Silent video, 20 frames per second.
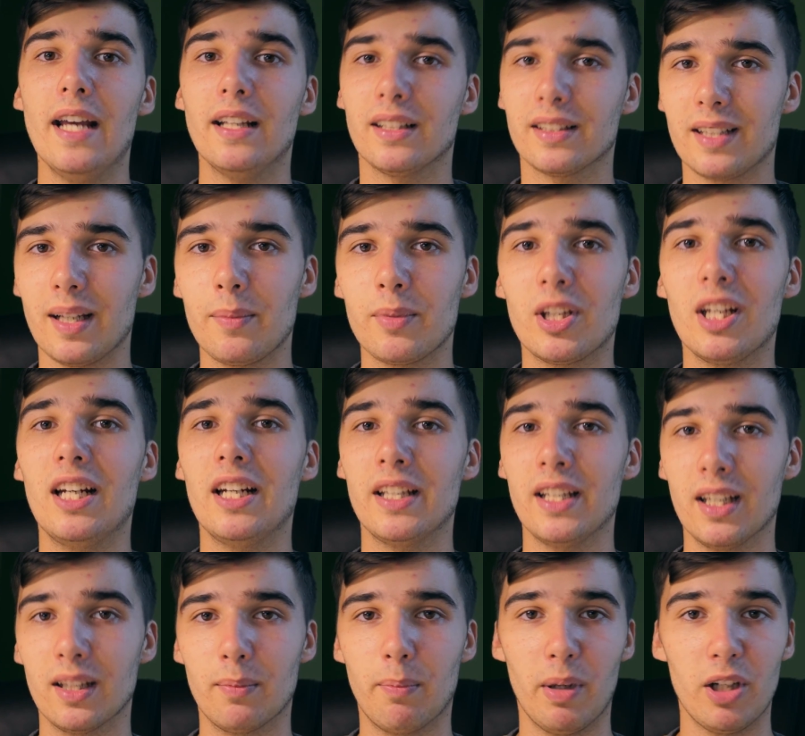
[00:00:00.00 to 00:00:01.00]
На самом деле
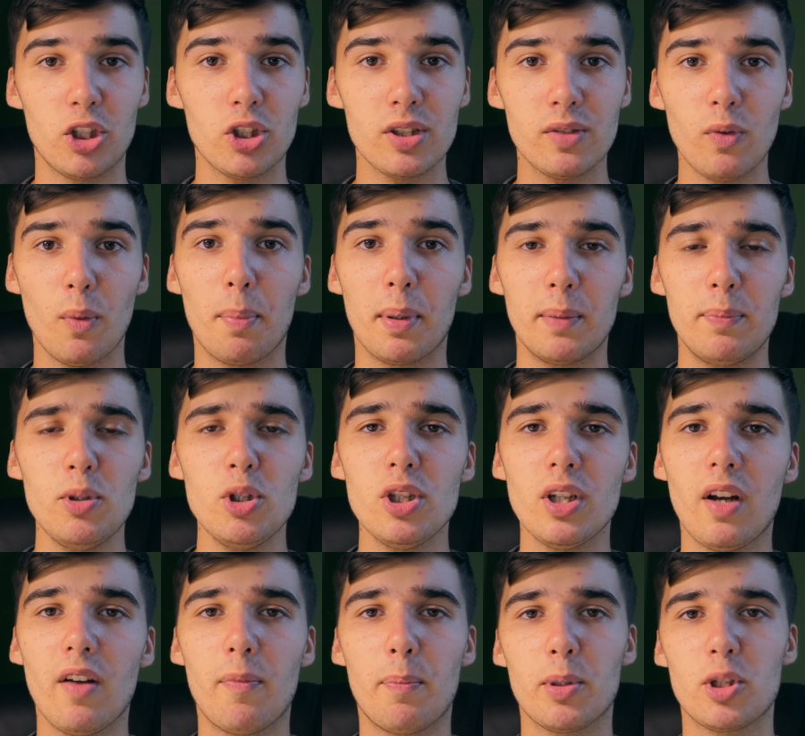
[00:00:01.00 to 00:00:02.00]
нет, большинство
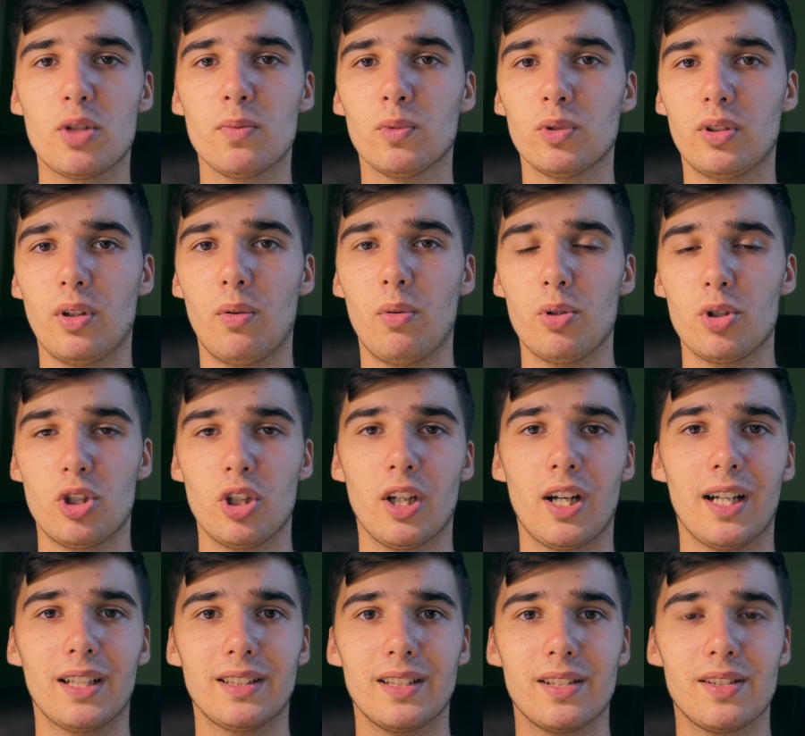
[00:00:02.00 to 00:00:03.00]
подписчиков почему-то очень
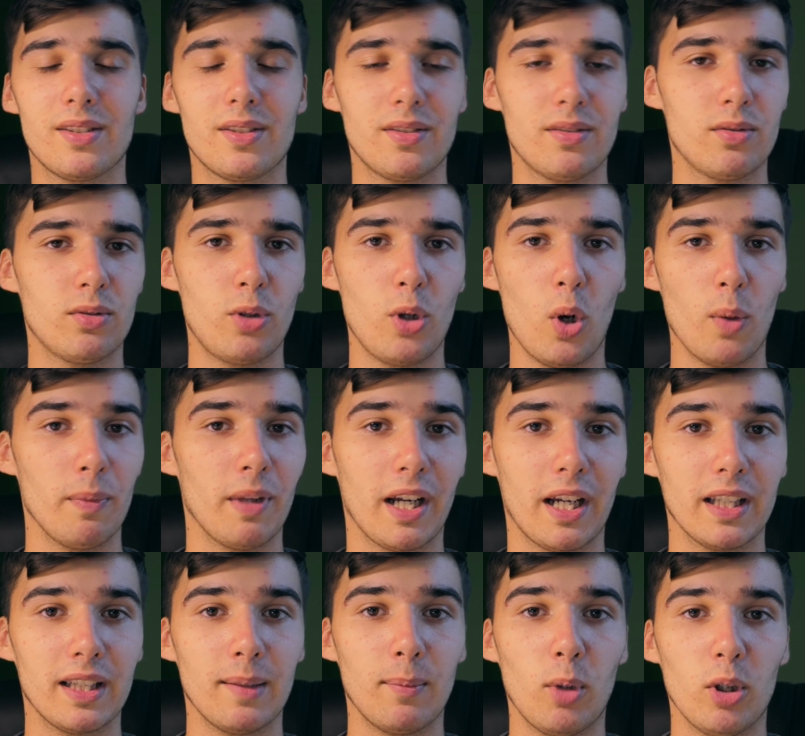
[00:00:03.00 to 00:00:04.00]
как-то стрёмно
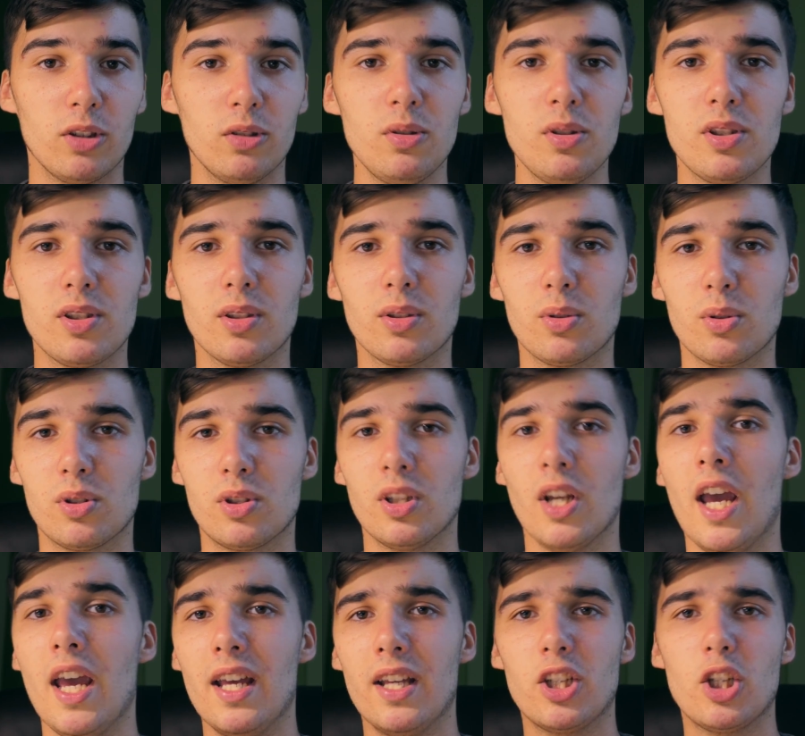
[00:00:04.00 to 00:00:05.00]
к этому относятся, то
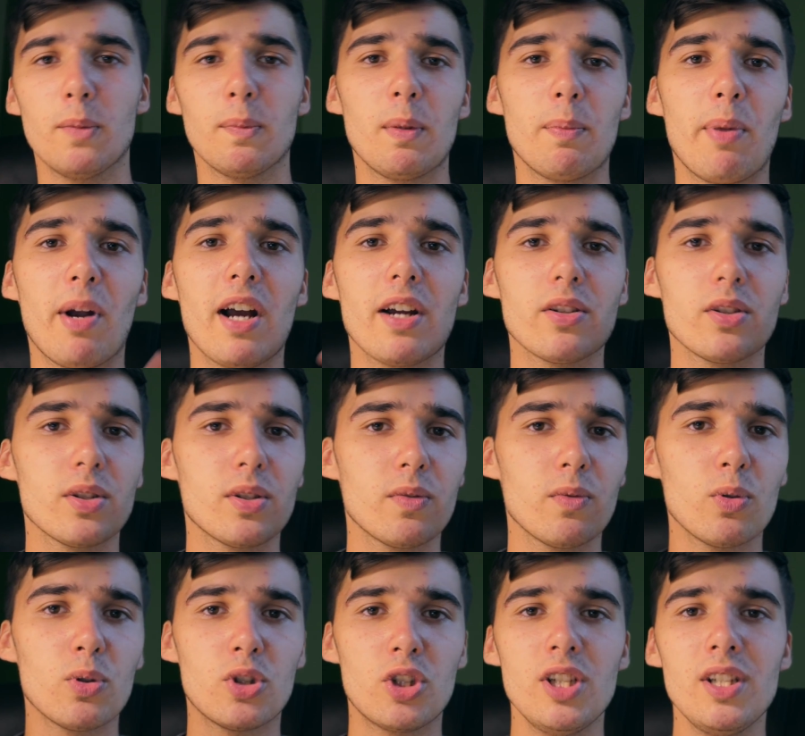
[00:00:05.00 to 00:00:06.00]
есть зачем ты покажешь
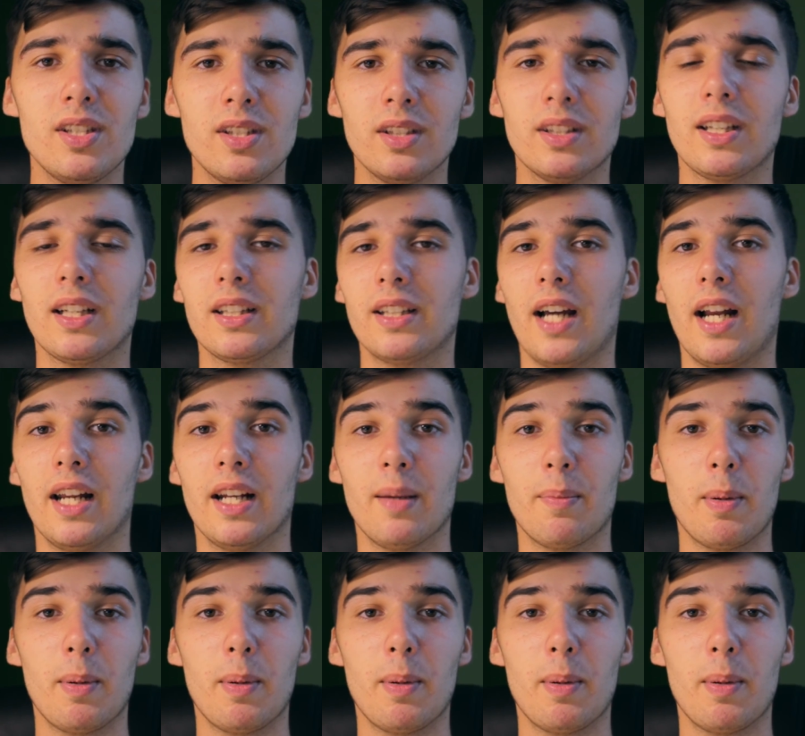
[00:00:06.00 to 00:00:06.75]
свою жизнь и так далее.